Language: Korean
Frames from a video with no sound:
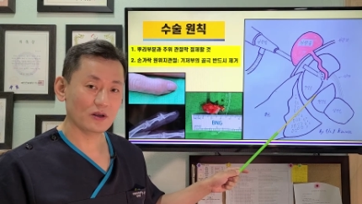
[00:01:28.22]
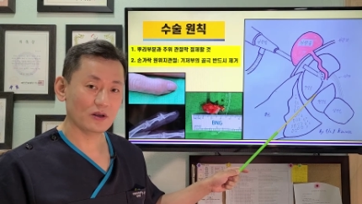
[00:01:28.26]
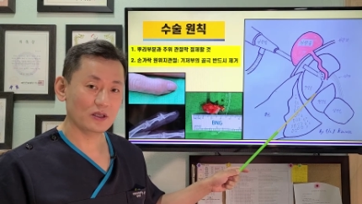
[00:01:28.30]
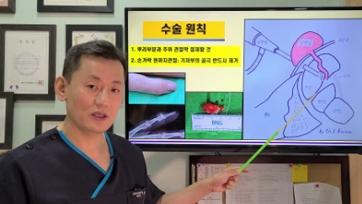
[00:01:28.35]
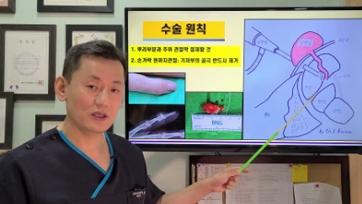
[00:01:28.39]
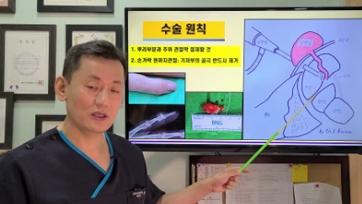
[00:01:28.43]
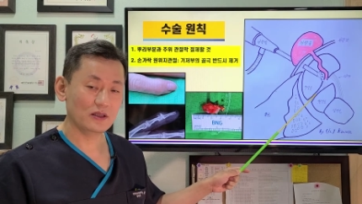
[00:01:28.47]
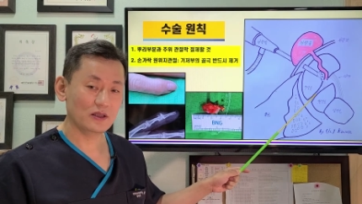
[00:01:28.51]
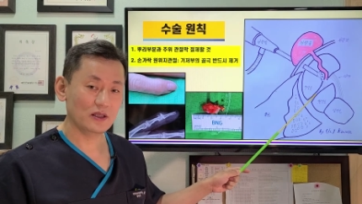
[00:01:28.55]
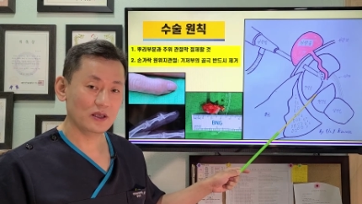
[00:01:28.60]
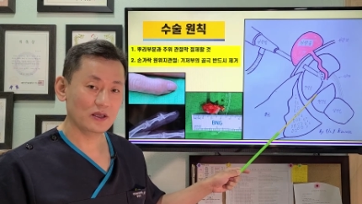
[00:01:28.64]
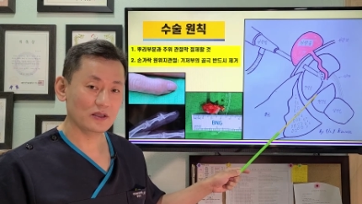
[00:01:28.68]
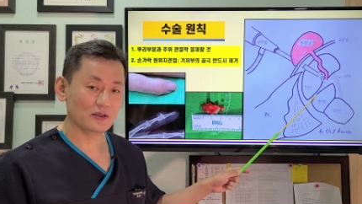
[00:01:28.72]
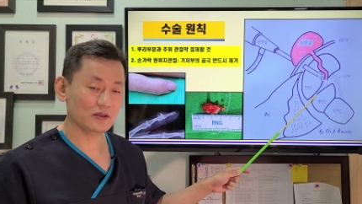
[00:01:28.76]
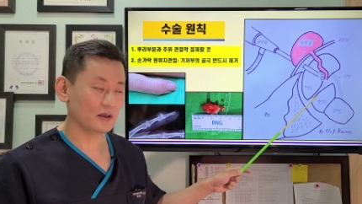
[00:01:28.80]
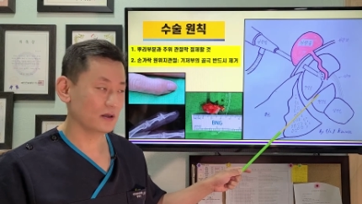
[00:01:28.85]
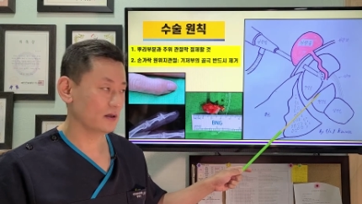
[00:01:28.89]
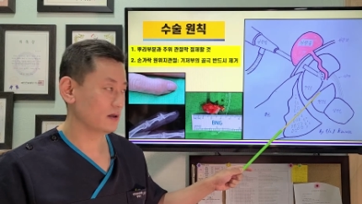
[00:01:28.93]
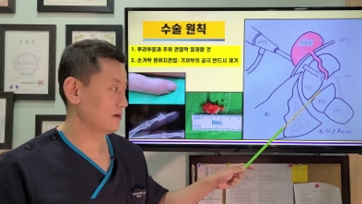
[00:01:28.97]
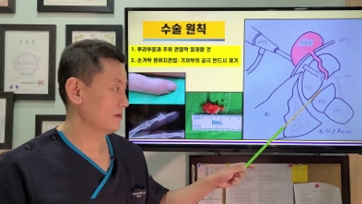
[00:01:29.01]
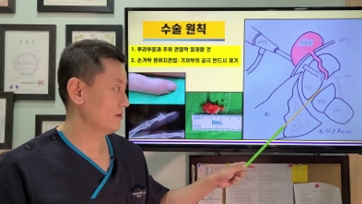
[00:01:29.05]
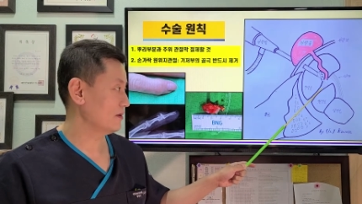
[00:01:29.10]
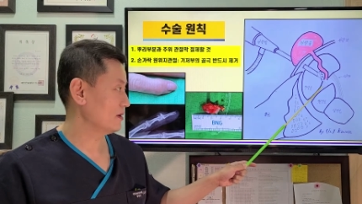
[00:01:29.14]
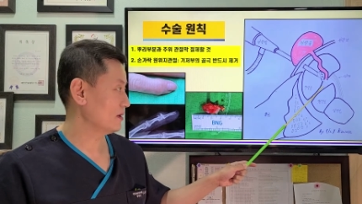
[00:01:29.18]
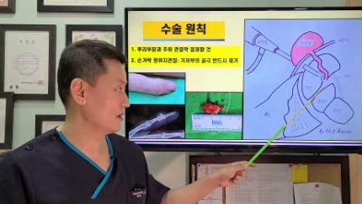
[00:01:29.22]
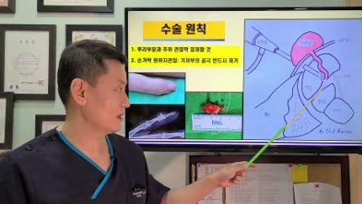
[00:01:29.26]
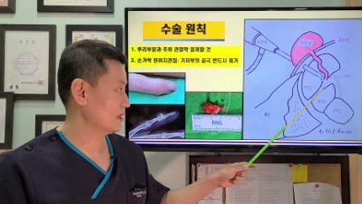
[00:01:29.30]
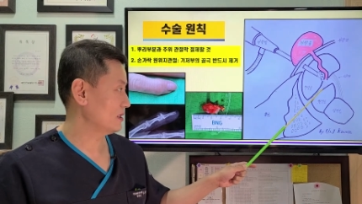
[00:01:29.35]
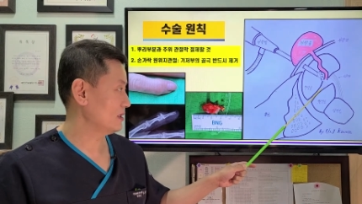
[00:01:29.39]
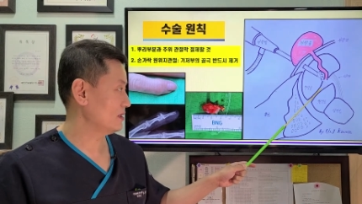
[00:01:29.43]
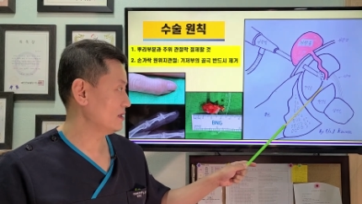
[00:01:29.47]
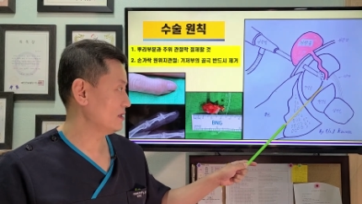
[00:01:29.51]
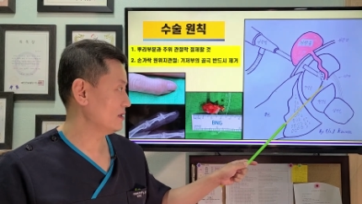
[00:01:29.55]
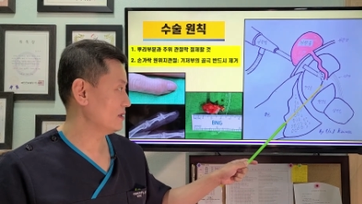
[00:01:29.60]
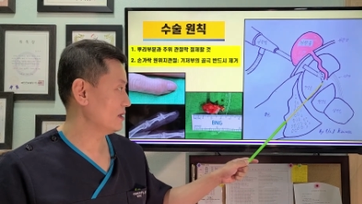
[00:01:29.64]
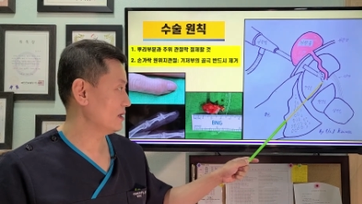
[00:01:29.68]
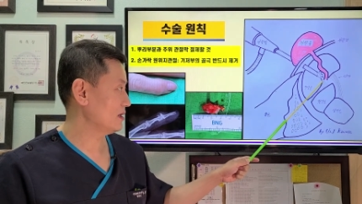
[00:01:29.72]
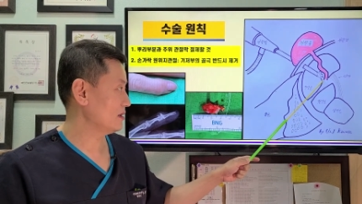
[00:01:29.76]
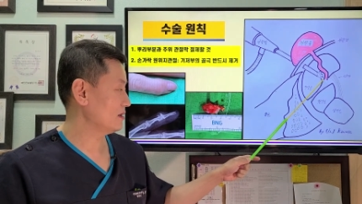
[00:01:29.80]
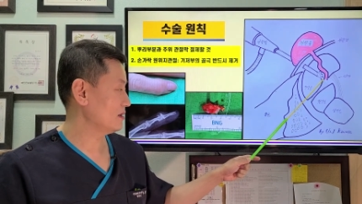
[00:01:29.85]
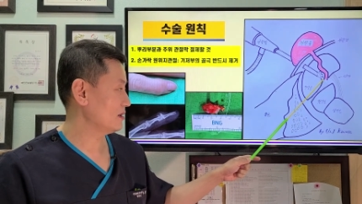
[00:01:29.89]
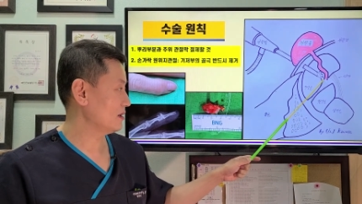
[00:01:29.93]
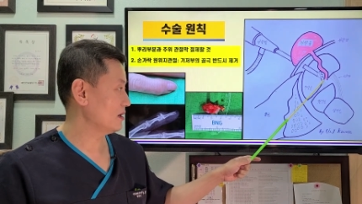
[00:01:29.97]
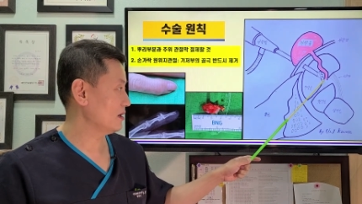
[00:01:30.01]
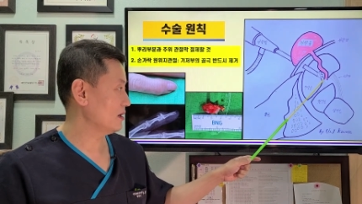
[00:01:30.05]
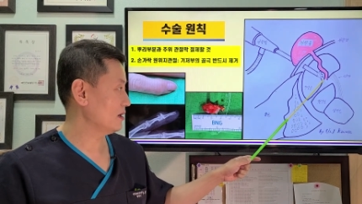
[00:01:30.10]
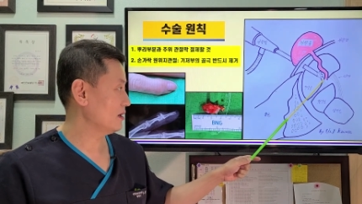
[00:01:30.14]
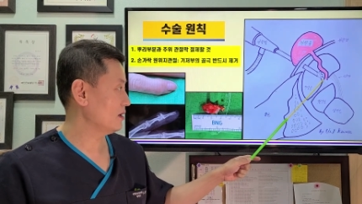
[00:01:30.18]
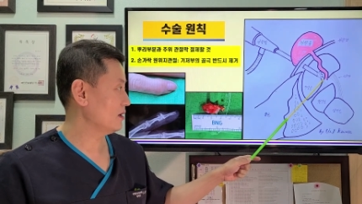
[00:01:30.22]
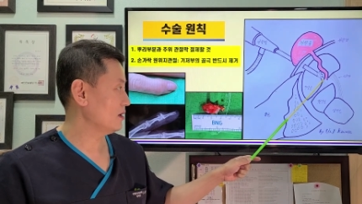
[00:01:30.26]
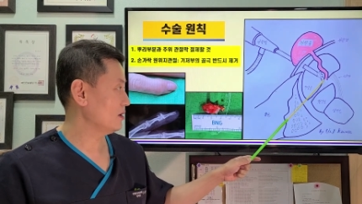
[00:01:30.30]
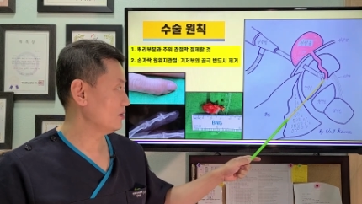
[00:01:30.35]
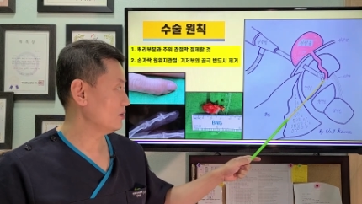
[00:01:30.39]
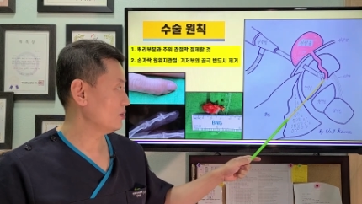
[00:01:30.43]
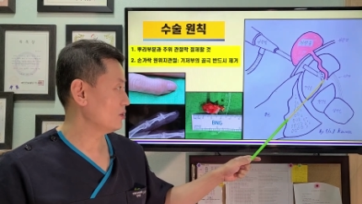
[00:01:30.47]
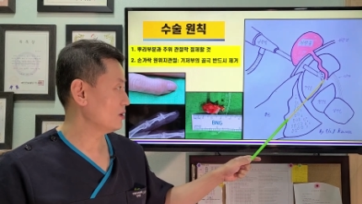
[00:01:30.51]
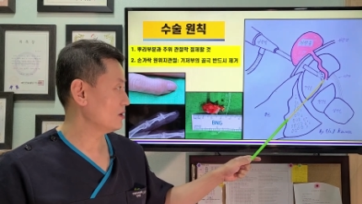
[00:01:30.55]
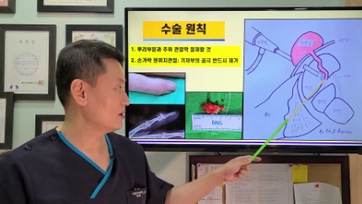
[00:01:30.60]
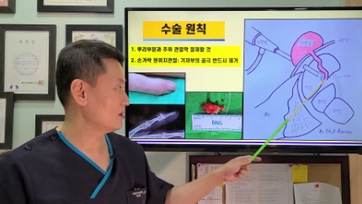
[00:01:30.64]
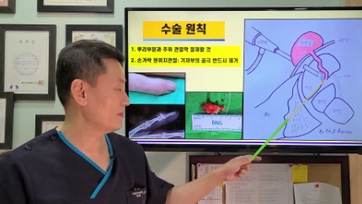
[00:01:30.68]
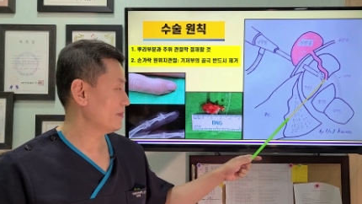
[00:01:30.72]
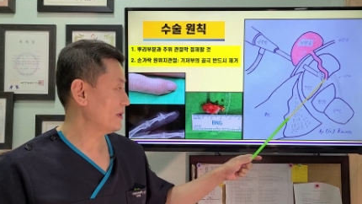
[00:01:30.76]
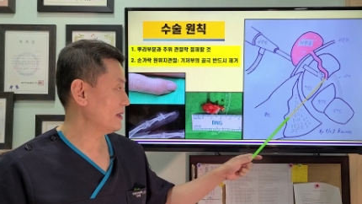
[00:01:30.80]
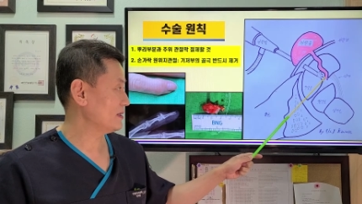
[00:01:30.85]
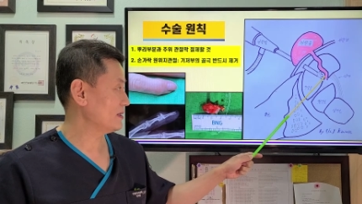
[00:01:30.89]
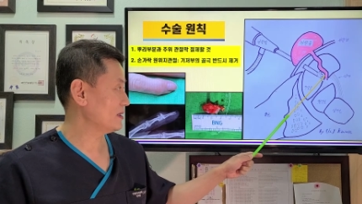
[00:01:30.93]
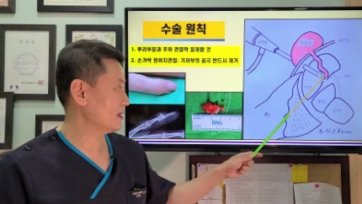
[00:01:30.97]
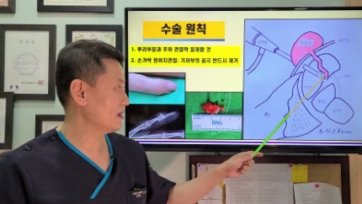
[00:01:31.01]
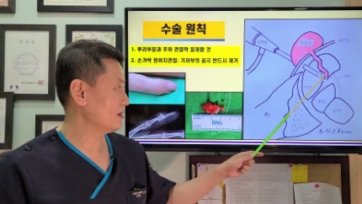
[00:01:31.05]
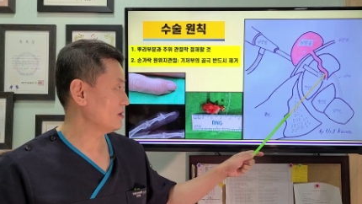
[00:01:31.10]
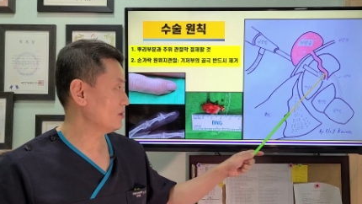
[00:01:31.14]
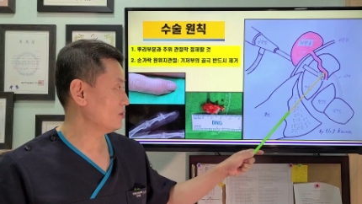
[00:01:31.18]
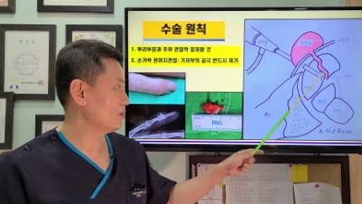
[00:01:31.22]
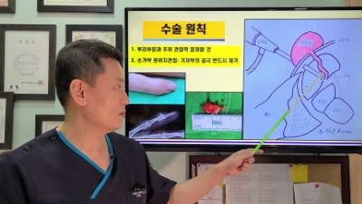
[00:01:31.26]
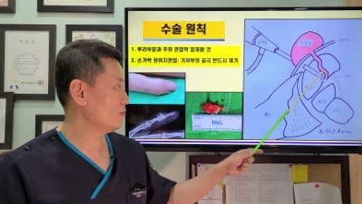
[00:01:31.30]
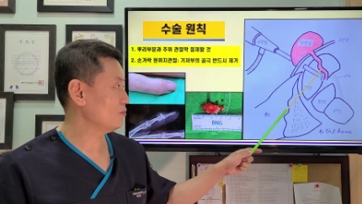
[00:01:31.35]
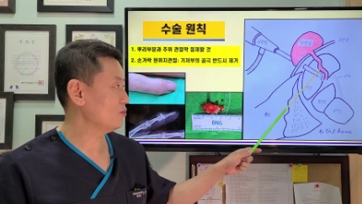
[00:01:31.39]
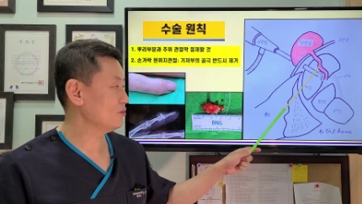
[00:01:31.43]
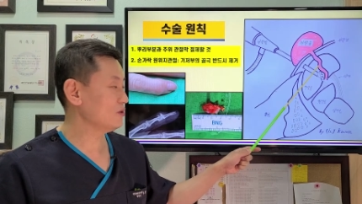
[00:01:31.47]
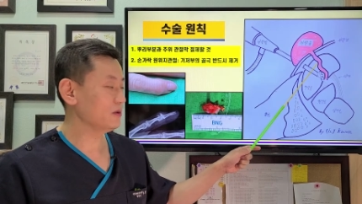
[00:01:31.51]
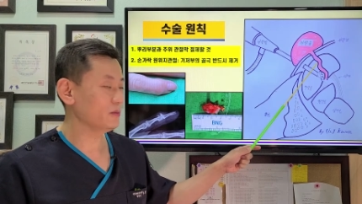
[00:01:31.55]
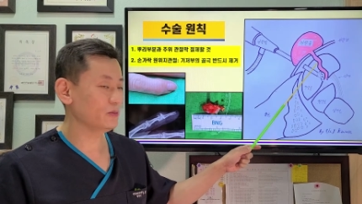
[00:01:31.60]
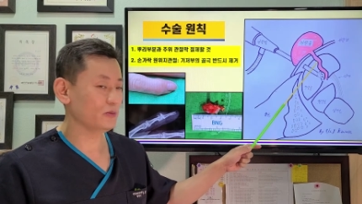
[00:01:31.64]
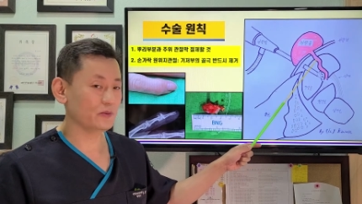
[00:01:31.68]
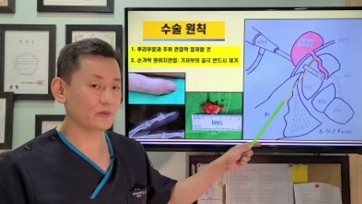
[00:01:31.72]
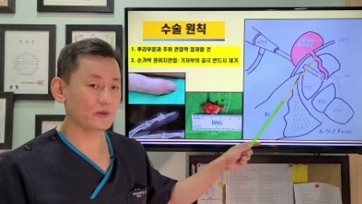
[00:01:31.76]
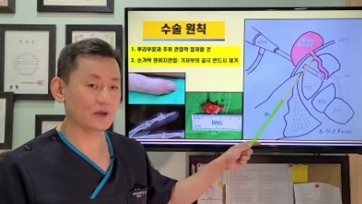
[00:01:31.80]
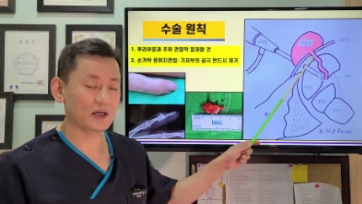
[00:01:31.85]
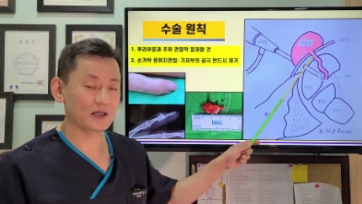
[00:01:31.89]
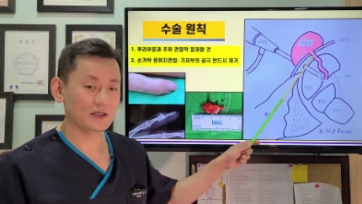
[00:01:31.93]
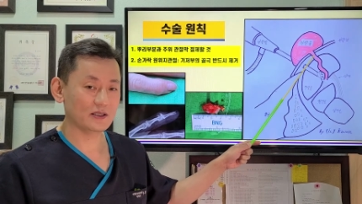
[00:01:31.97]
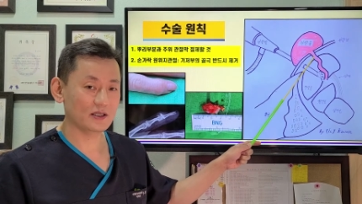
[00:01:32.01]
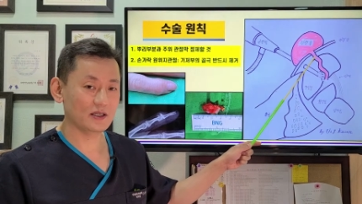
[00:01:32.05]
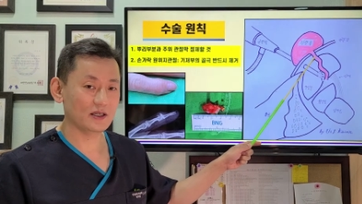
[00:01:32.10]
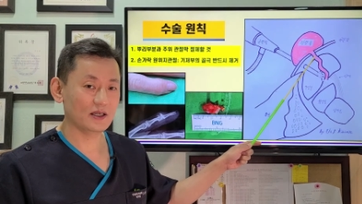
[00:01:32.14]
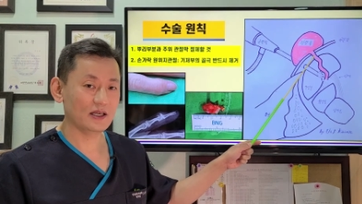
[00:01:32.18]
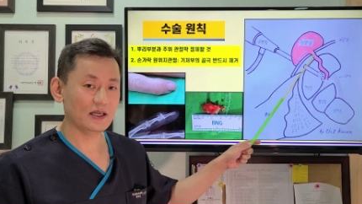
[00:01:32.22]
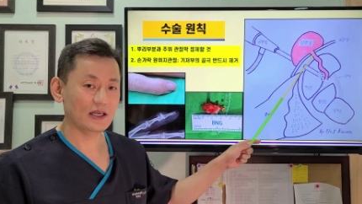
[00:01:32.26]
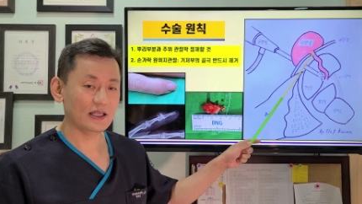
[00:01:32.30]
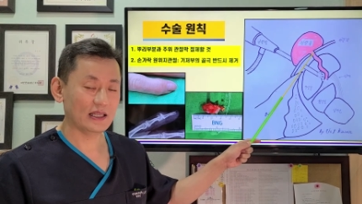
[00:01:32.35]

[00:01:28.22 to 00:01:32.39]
인대에서 기시를 하는데 여기서 발생하는 요 뿌리 부분까지